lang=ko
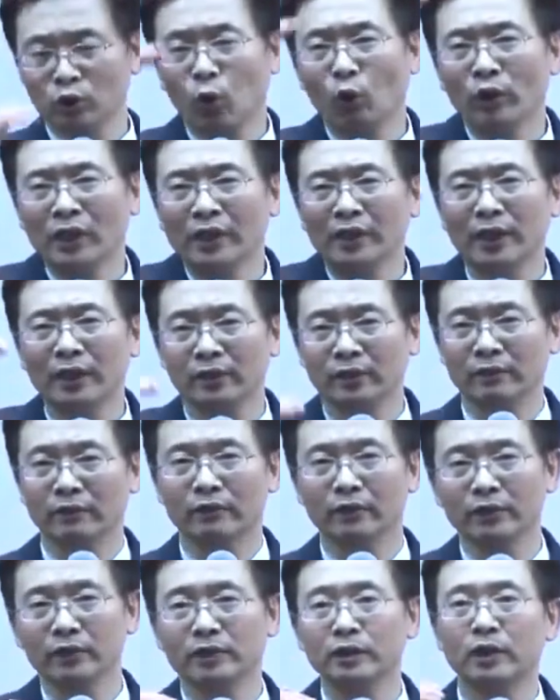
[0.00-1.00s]
통일되는
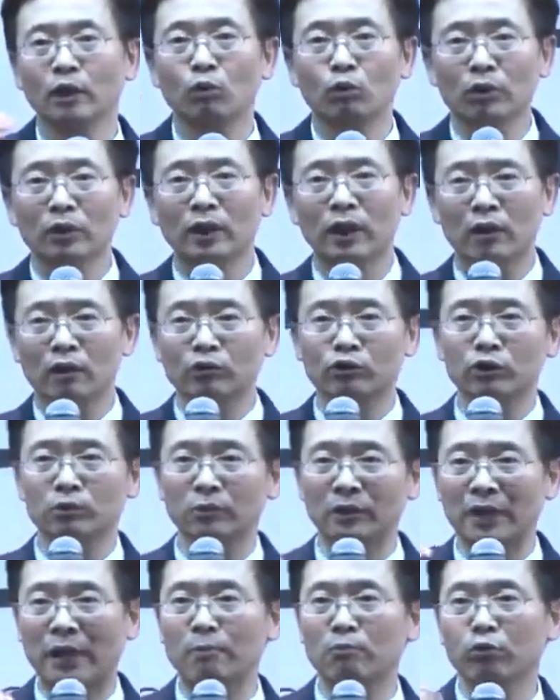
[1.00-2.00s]
진짜 우리나라로
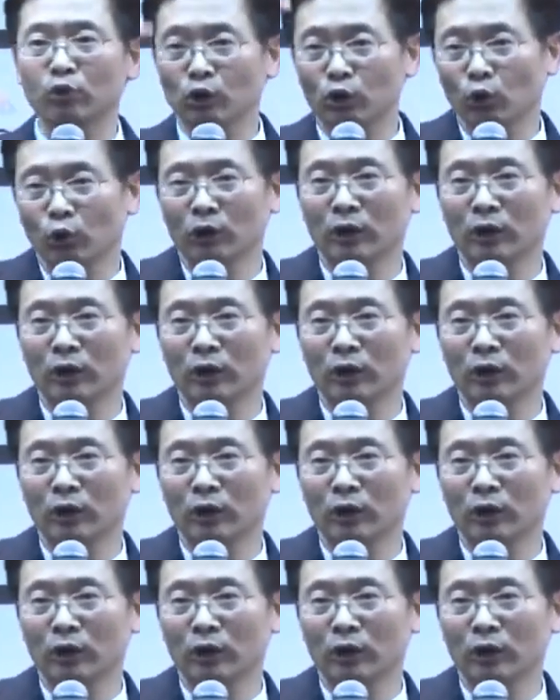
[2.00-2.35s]
치면 남북이